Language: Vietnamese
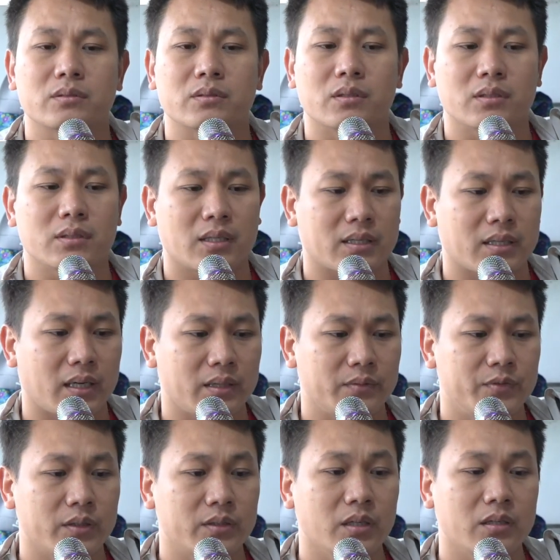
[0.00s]
đó là cái
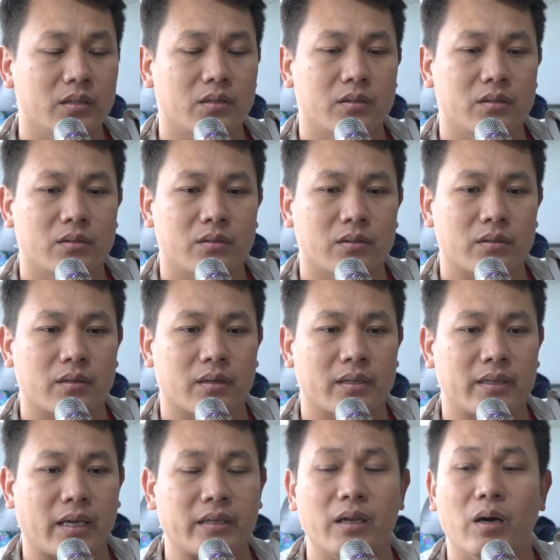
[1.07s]
phương thức cái
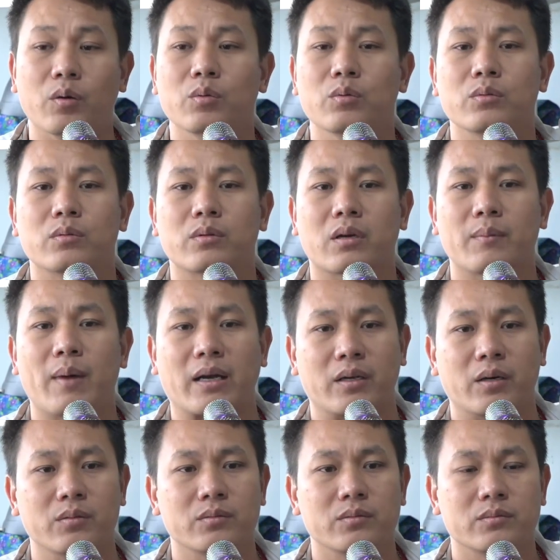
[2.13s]
nhánh đấu cái bảng
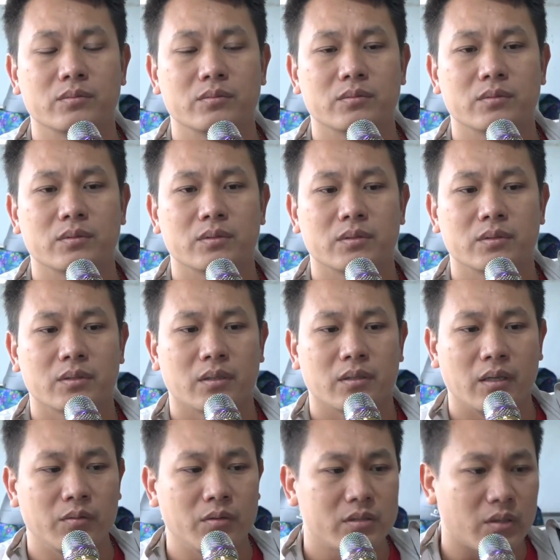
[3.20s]
đấu
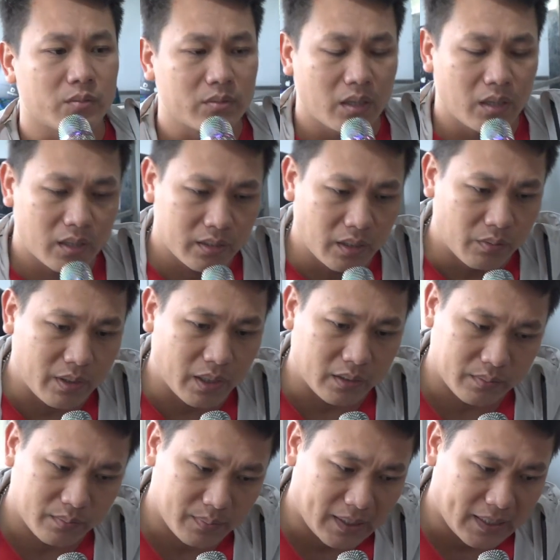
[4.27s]
nếu như trong ờ, điều kiện
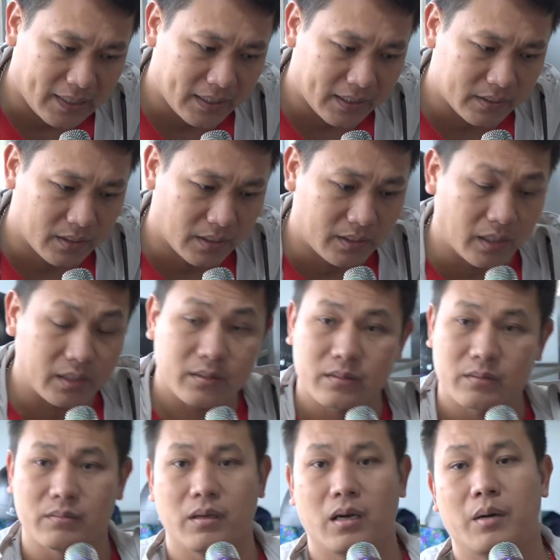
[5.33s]
mà thời tiết
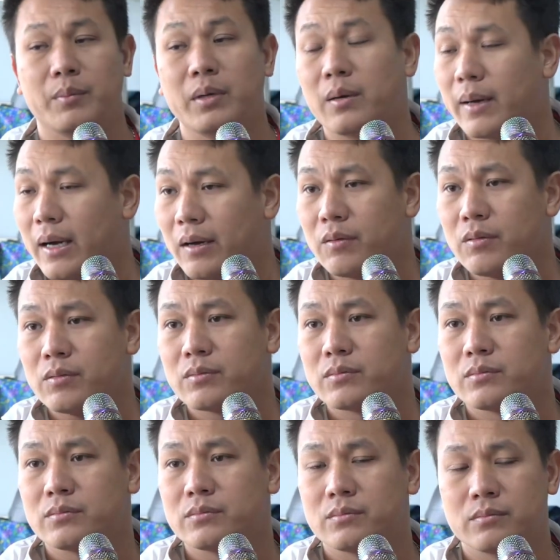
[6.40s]
ờ, mưa bão
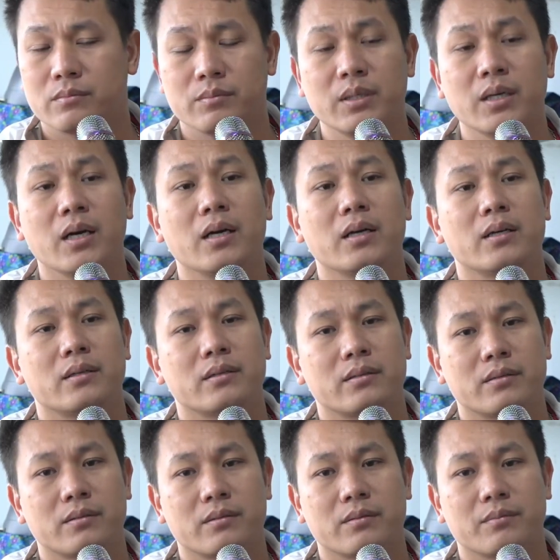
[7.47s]
mưa
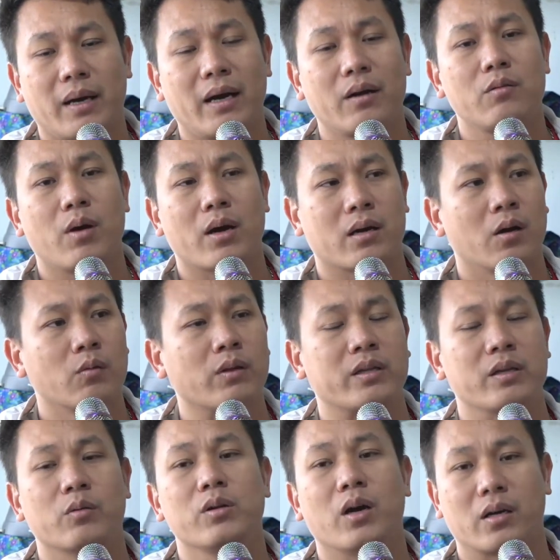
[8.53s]
bão hoặc không thể
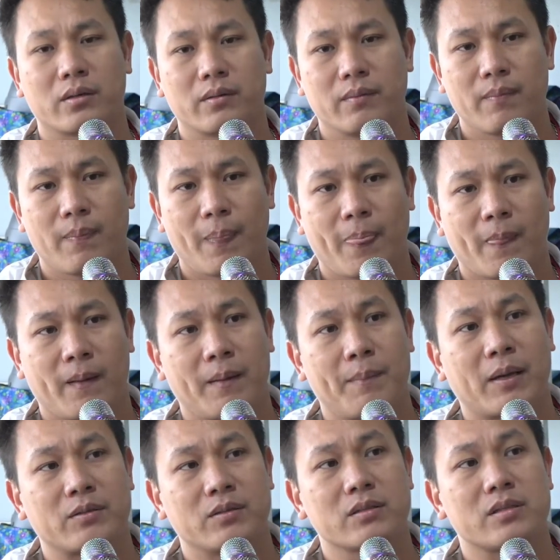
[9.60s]
thiếu được thì
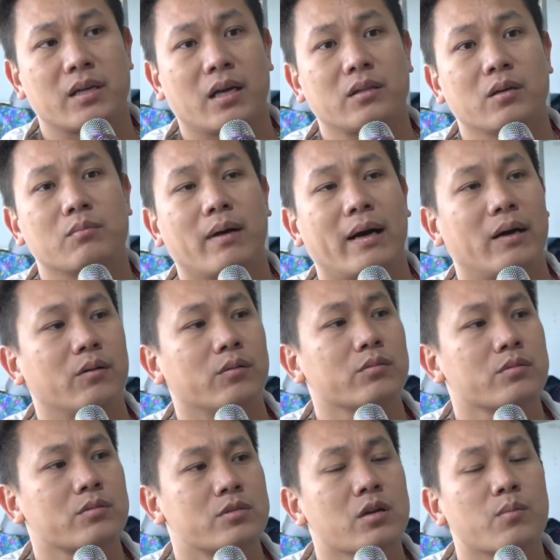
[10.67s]
ban chức sẽ thông
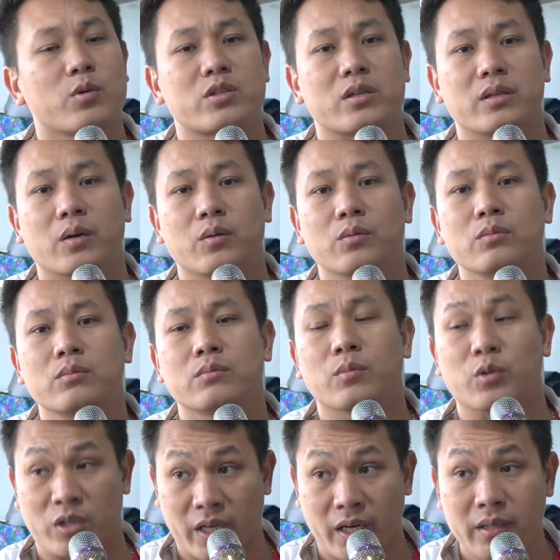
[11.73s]
báo trước mỗi trận đấu
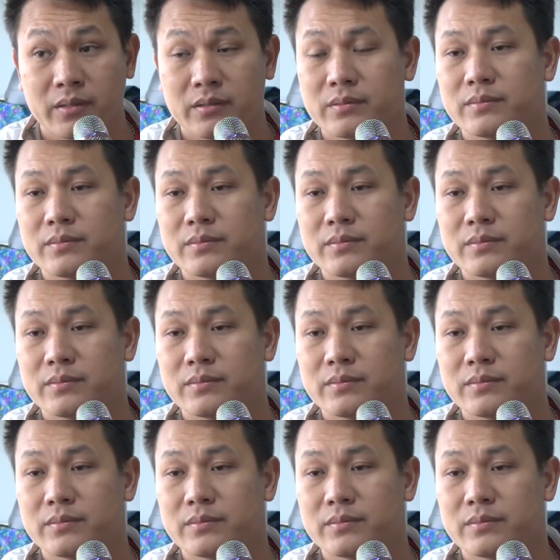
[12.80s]
một tiếng